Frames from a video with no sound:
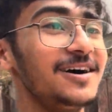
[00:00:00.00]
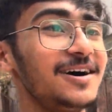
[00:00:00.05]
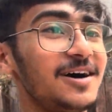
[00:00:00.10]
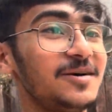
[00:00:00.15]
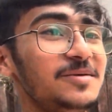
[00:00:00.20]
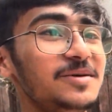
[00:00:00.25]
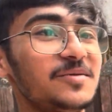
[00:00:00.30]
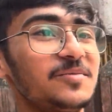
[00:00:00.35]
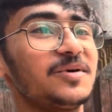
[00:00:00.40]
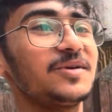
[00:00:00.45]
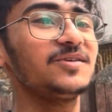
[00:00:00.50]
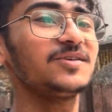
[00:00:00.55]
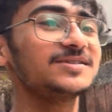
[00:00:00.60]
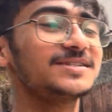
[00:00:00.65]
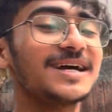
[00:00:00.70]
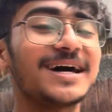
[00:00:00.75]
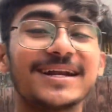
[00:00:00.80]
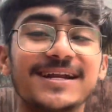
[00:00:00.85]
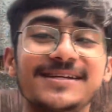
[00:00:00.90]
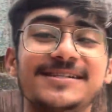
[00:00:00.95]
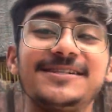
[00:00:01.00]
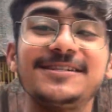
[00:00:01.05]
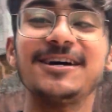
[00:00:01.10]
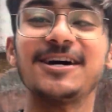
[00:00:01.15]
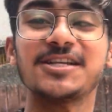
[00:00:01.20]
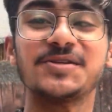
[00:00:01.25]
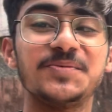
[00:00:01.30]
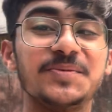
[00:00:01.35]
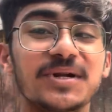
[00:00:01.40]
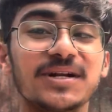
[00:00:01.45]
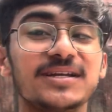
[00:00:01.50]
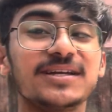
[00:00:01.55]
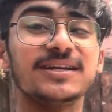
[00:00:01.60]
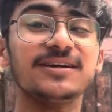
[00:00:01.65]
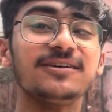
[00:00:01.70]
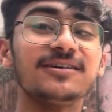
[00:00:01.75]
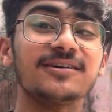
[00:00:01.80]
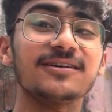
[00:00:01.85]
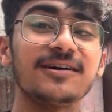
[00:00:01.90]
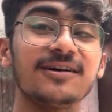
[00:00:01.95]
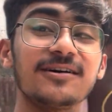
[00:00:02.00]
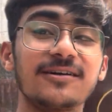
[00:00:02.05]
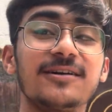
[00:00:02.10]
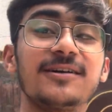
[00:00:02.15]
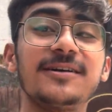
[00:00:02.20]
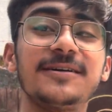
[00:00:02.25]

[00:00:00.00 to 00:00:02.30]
अभी अपन लोग जा रहे हैं सीधा हॉस्पिटल की और, और